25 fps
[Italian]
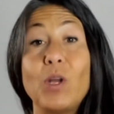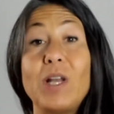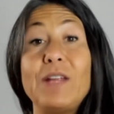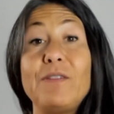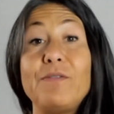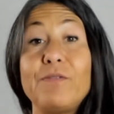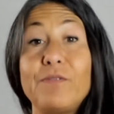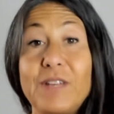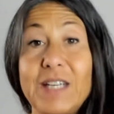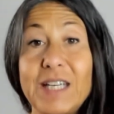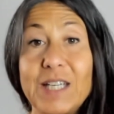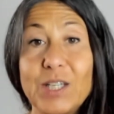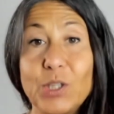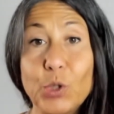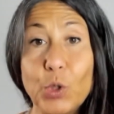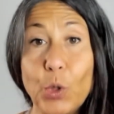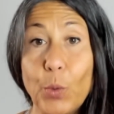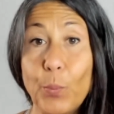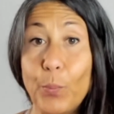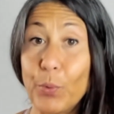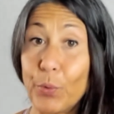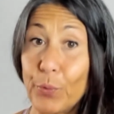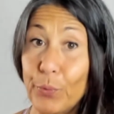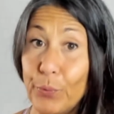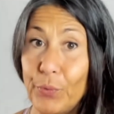E l'invito
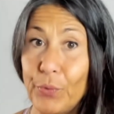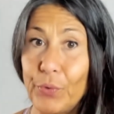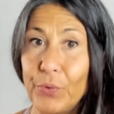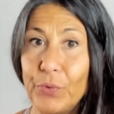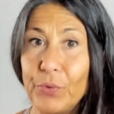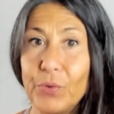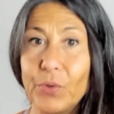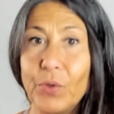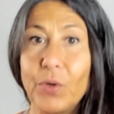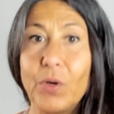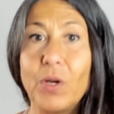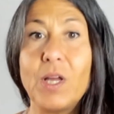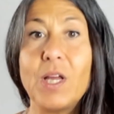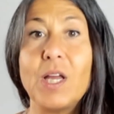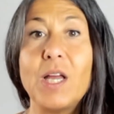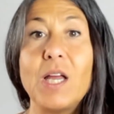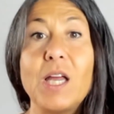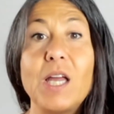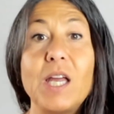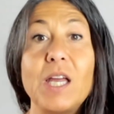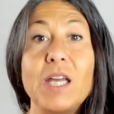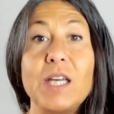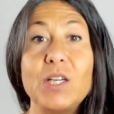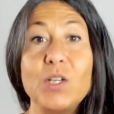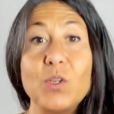profondo
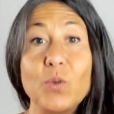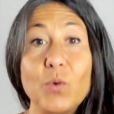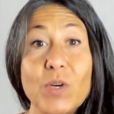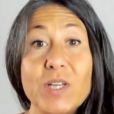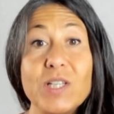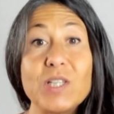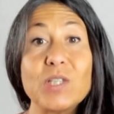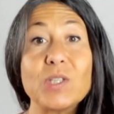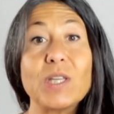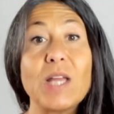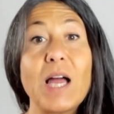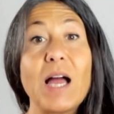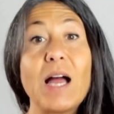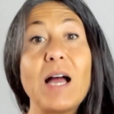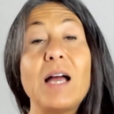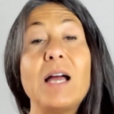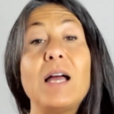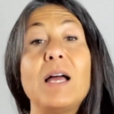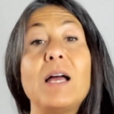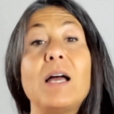in questa